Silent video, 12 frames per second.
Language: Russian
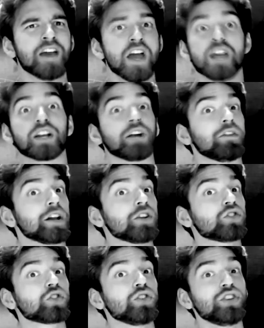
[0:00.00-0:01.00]
и говорил,
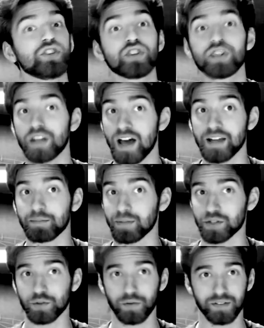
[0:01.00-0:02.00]
что не читает
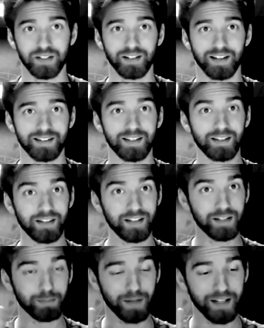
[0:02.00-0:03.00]
московских газет из
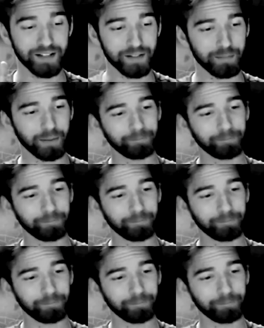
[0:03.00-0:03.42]
принципа.